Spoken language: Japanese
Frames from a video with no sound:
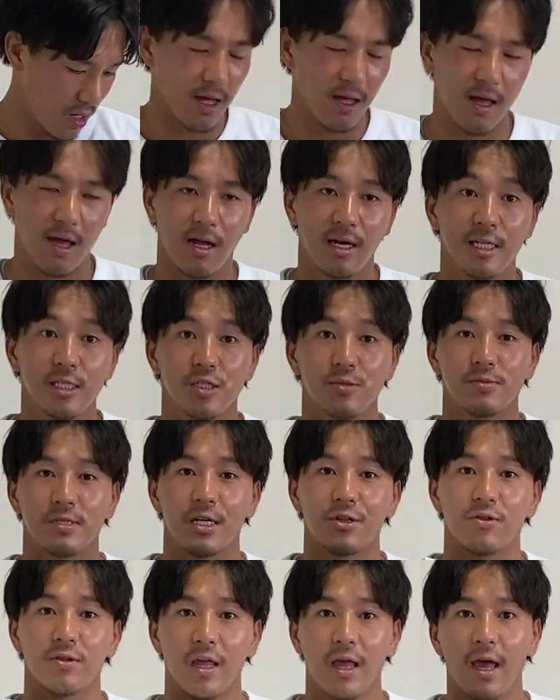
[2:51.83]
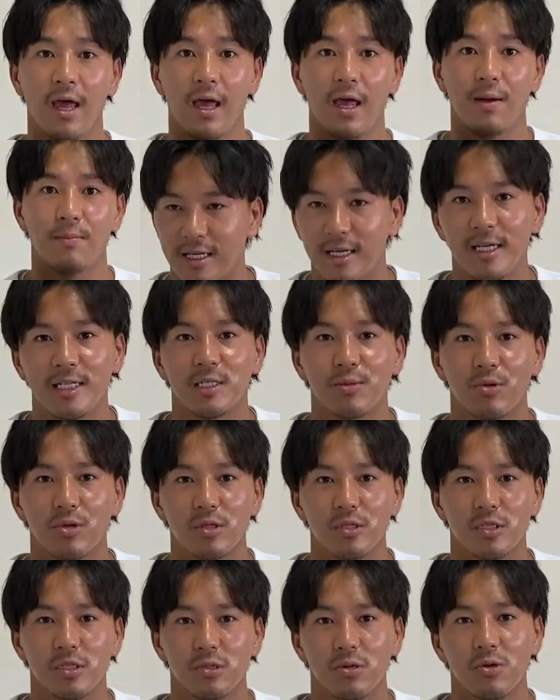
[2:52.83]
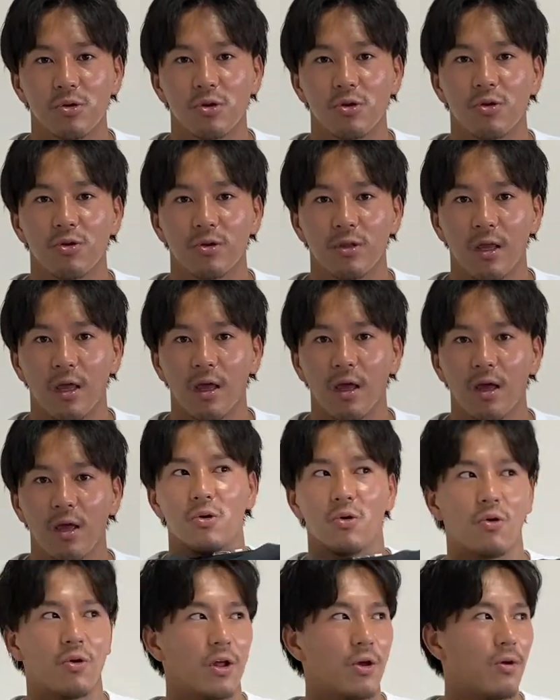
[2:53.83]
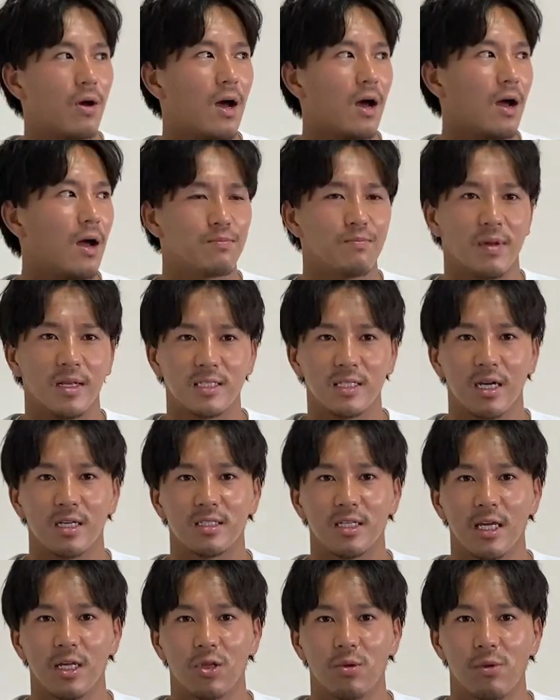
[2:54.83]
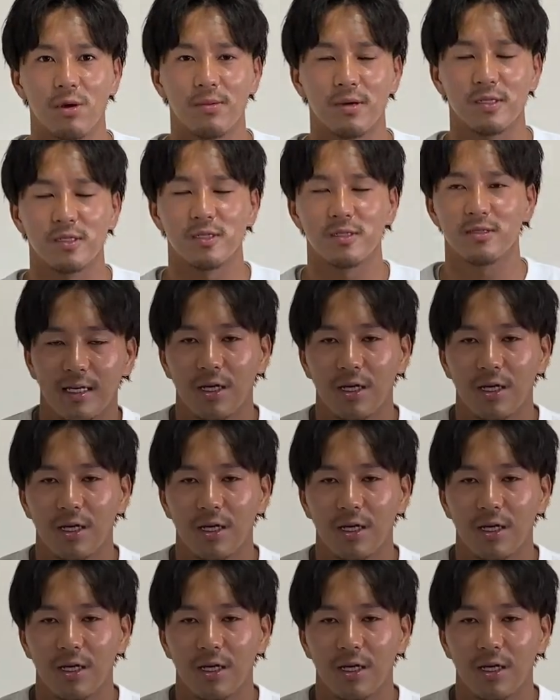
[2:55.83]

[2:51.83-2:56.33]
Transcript: エアリズムなので生地もすごく良くて、これはめちゃくちゃいいと思います。